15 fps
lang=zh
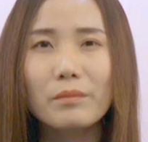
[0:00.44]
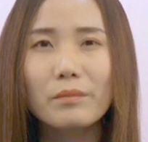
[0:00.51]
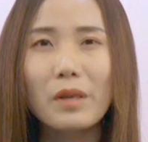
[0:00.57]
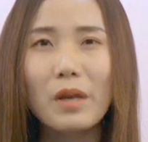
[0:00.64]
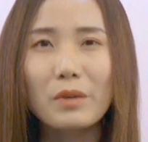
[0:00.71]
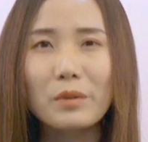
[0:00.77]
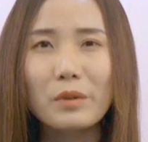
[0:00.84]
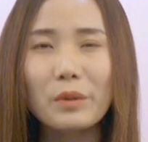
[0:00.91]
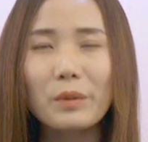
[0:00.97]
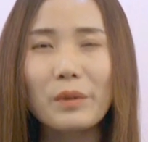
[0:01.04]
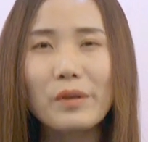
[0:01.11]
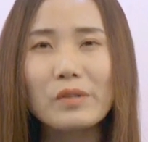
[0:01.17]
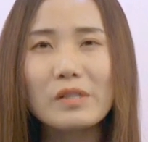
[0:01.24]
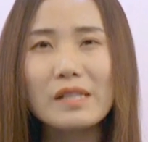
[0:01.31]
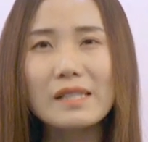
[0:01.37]
表女
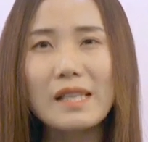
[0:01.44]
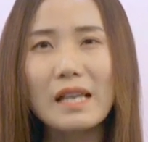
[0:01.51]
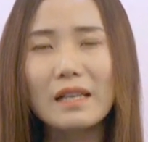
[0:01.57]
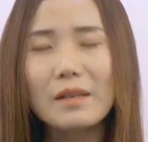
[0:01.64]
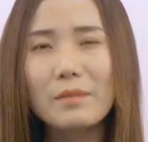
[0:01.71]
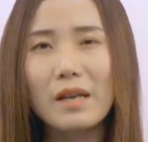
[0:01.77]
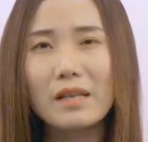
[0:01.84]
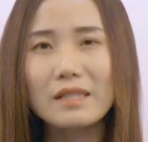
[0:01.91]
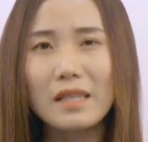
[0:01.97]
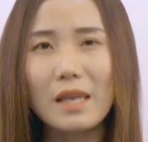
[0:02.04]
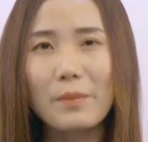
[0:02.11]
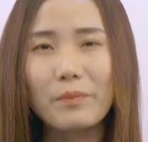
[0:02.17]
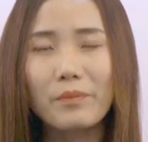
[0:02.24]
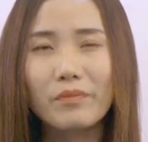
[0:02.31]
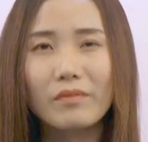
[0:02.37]
会有这三个表现：
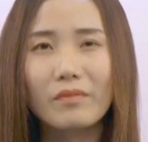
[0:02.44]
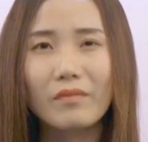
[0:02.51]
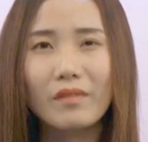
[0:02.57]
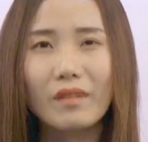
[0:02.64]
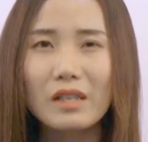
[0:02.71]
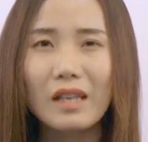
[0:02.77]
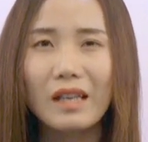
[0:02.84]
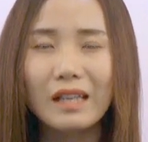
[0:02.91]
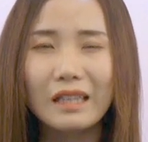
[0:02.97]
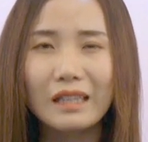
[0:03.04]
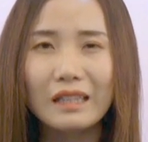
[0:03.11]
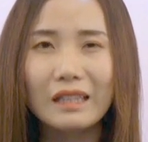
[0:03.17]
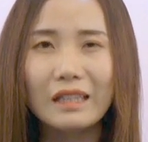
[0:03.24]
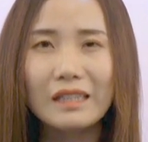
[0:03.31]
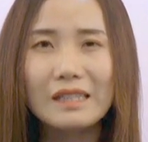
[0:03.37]

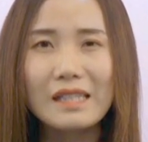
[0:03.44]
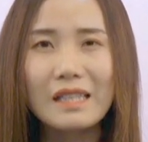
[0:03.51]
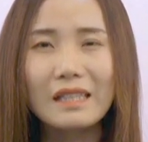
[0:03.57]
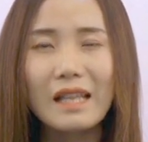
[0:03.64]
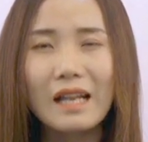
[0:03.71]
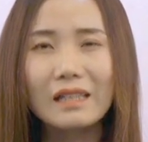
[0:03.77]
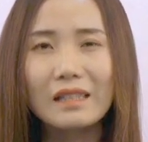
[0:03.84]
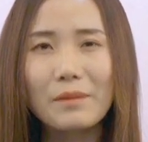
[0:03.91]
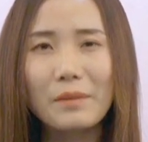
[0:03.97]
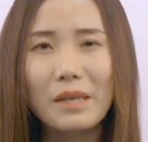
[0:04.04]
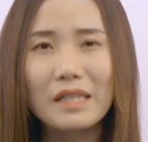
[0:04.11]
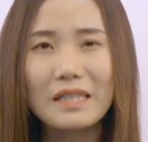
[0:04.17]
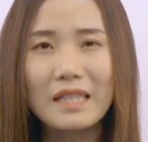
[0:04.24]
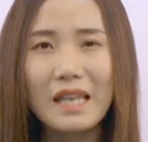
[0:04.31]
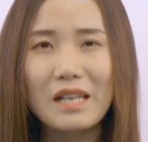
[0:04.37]
一，在男人的
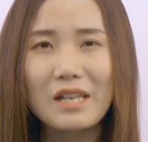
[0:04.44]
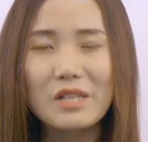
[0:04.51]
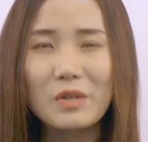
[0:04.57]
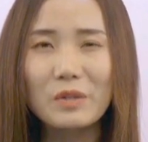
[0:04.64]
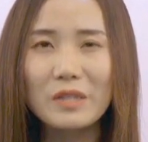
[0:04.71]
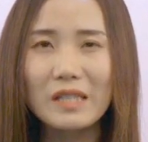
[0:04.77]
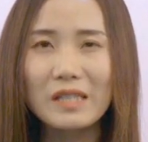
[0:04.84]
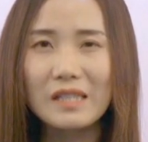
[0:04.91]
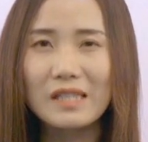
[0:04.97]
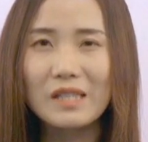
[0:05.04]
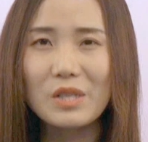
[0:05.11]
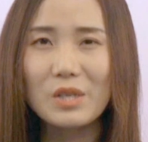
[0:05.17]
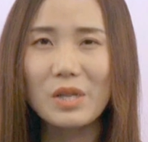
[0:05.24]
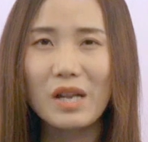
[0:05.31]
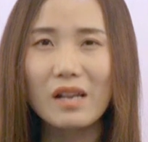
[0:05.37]
面前柔情似
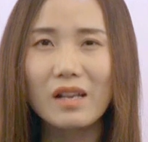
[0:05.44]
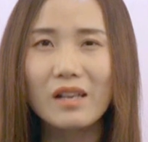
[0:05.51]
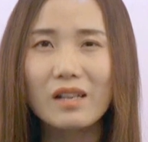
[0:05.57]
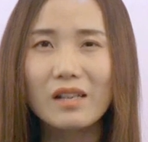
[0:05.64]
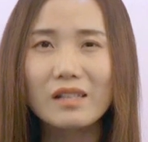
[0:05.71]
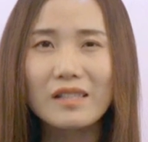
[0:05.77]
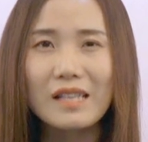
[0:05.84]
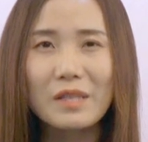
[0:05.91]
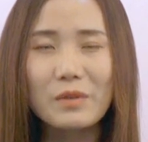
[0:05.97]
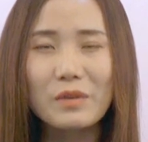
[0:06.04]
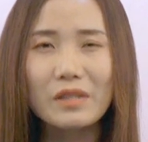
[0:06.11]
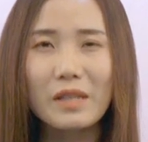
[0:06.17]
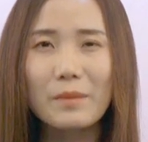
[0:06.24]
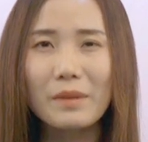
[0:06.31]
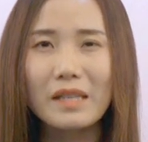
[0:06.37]
水，在女
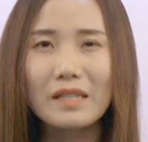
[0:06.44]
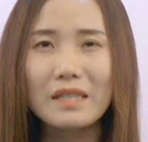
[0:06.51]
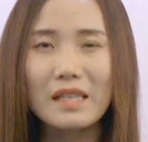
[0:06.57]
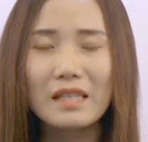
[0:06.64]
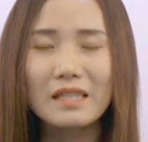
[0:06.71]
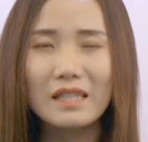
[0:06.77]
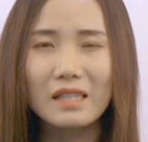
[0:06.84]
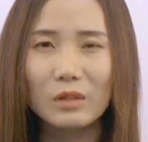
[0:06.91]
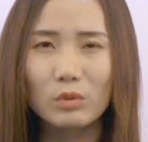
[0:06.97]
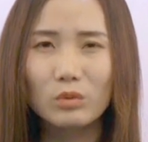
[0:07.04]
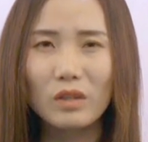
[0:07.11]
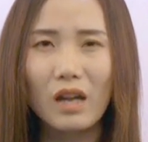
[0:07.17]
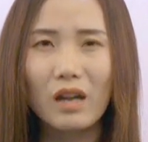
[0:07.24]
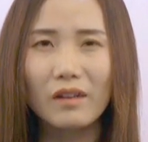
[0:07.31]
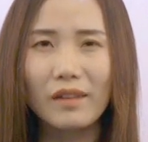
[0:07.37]
人的面前极
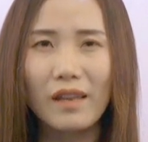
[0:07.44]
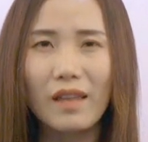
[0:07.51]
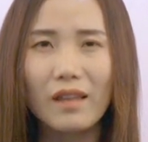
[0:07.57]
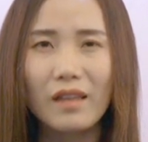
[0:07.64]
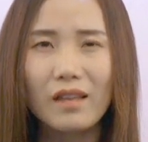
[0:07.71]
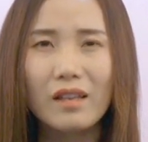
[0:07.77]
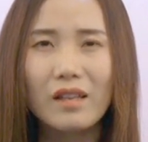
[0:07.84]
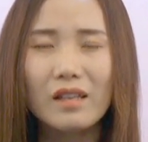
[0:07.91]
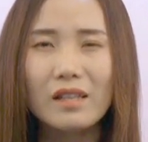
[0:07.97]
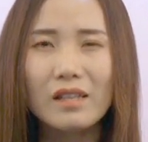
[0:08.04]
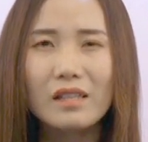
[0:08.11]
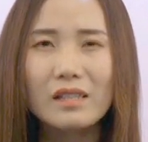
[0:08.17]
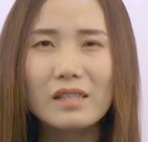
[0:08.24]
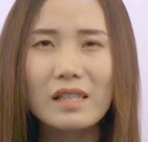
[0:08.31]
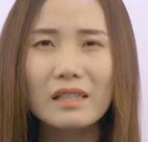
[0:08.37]
度讨厌；
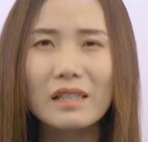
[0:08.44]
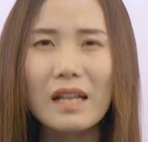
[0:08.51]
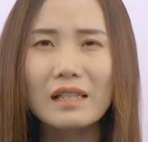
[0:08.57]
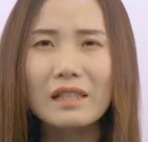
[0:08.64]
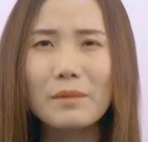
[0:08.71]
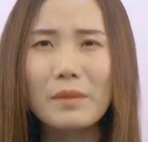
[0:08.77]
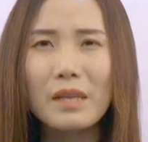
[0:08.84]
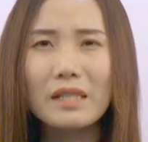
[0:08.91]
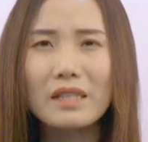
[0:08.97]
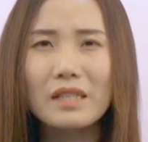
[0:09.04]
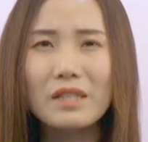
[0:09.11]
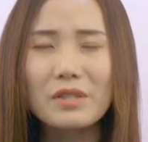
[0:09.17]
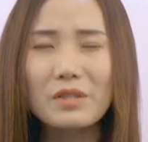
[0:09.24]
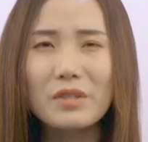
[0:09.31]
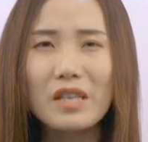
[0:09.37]
在男人的面
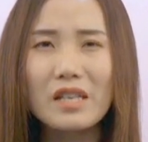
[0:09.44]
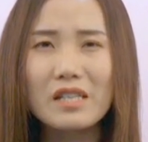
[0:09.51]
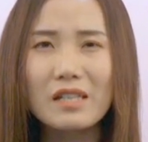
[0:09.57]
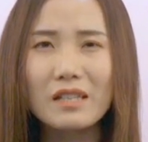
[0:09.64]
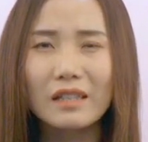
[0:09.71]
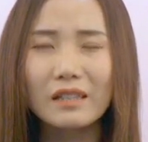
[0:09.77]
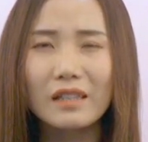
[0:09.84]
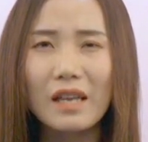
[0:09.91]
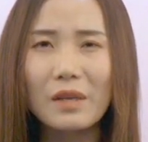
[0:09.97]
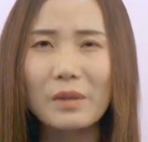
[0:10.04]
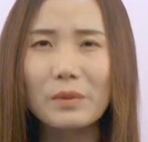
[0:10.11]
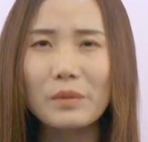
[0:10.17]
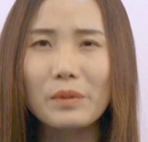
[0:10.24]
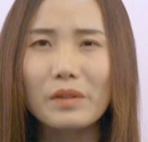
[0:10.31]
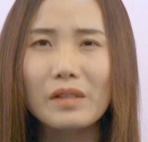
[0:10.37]
前就像是林黛
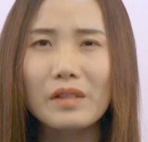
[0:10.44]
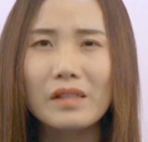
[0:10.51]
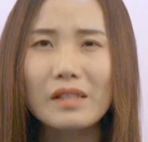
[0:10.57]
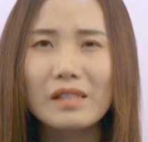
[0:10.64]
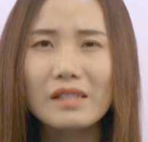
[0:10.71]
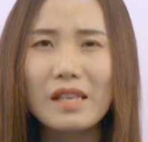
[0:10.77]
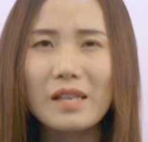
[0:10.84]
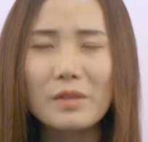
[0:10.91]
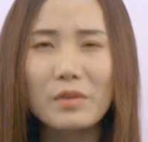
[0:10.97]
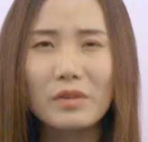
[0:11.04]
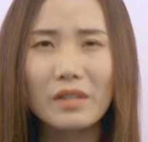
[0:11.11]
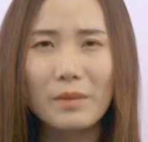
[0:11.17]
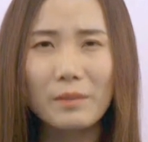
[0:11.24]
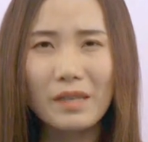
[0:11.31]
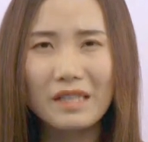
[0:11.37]
玉，在女
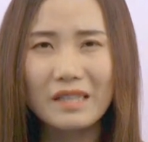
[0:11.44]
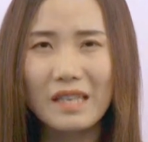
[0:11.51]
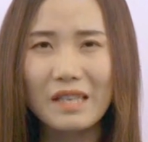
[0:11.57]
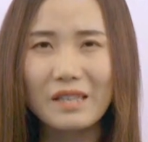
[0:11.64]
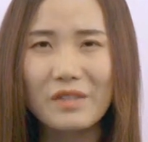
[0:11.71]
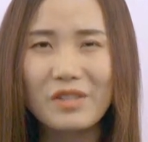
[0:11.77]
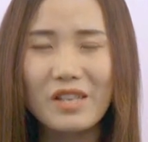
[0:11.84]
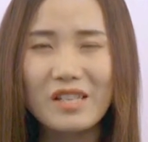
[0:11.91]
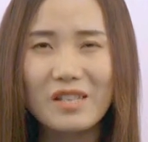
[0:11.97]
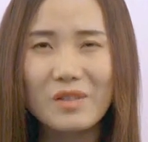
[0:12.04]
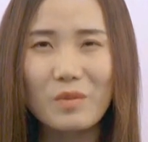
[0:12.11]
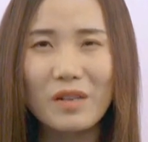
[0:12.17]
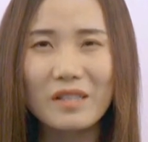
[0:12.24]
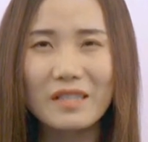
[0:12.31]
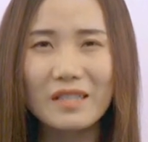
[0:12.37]
人的面前就像是
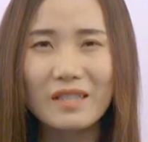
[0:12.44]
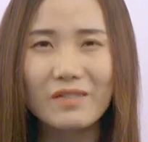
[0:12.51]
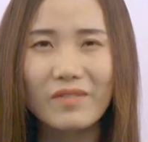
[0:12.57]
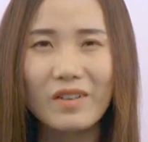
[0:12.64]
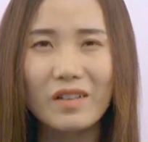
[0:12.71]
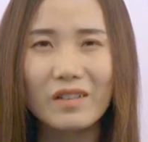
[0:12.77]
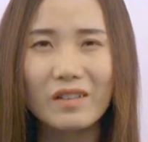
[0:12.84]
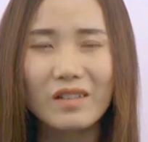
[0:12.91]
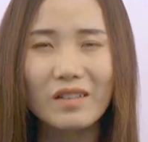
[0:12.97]
王熙凤。